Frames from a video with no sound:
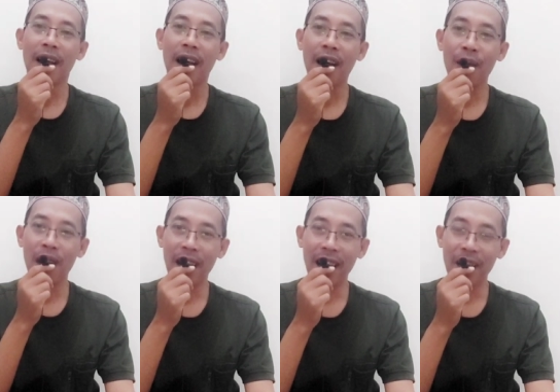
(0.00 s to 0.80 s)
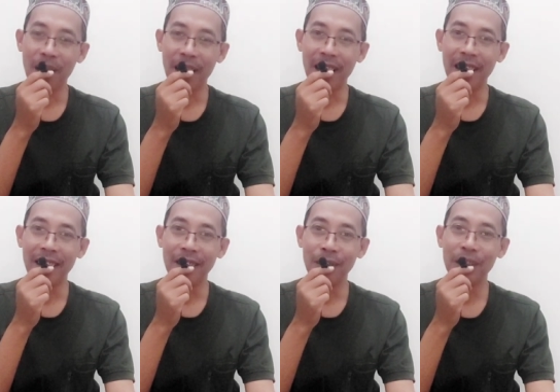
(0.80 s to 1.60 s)

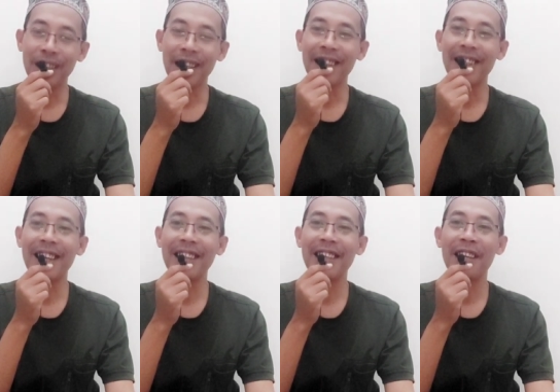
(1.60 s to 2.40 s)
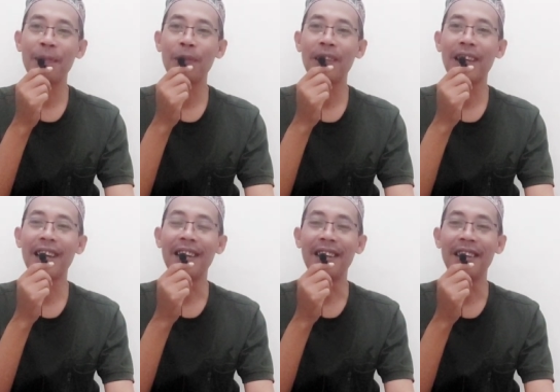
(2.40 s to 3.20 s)
Awal-awal Ustadz Endang Jaya Putra
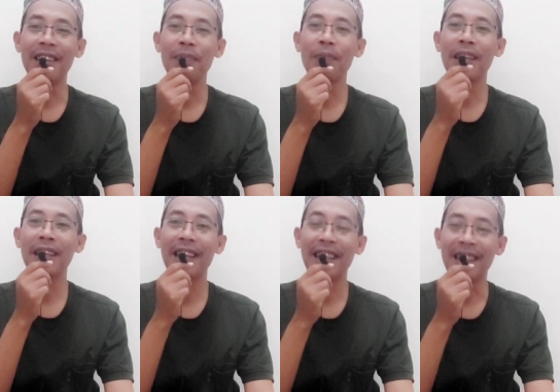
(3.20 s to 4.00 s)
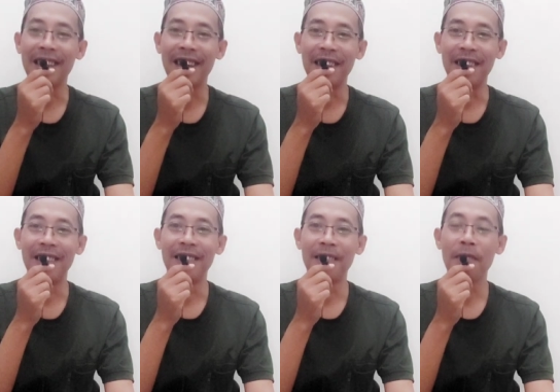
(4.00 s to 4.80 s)
ini berkeyakinan
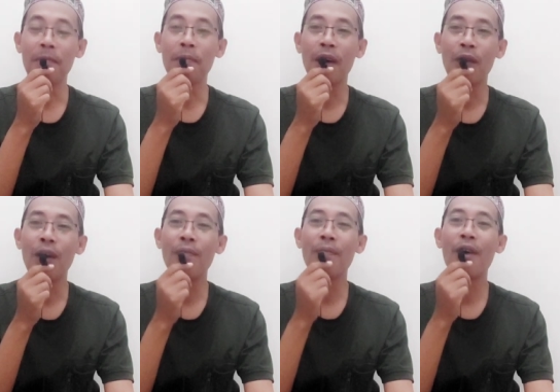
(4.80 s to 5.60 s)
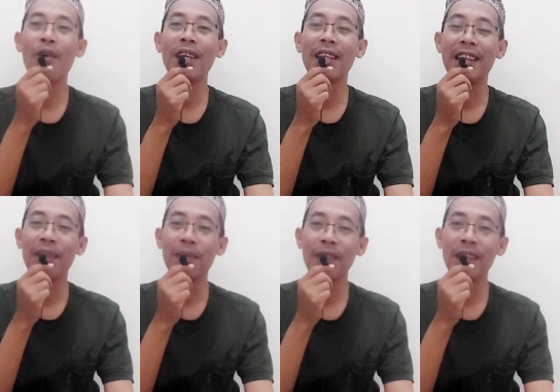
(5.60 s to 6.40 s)
bahwa maulid
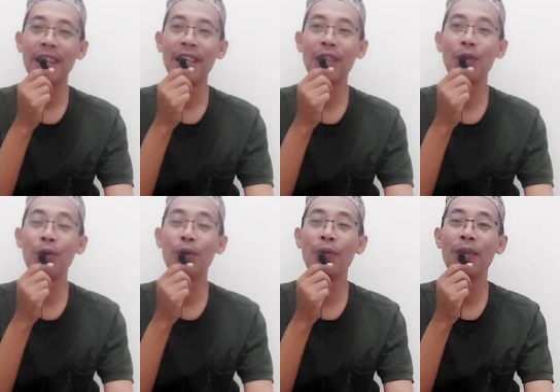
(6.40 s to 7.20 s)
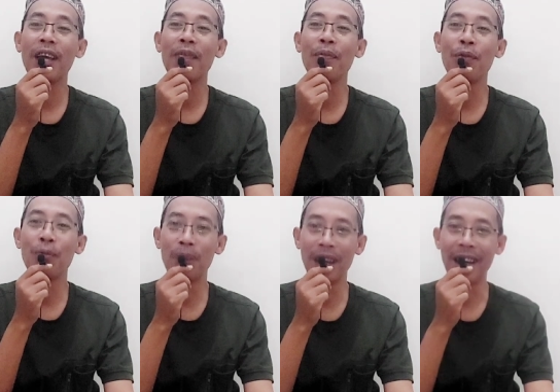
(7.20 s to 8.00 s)
Nabi itu hukumnya
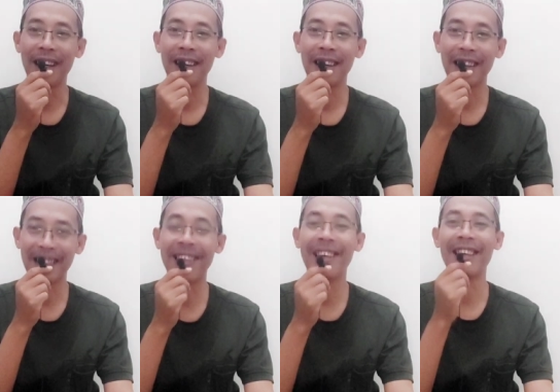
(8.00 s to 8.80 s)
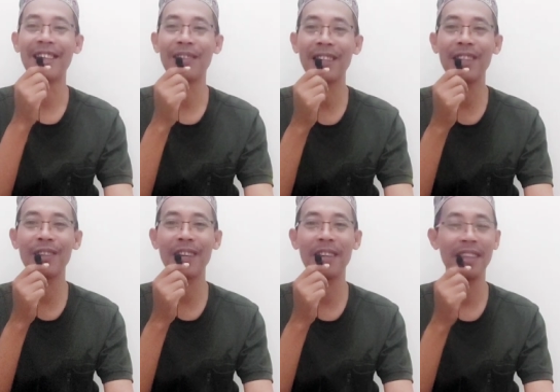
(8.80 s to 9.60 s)
mubah. Katanya seperti itu kan.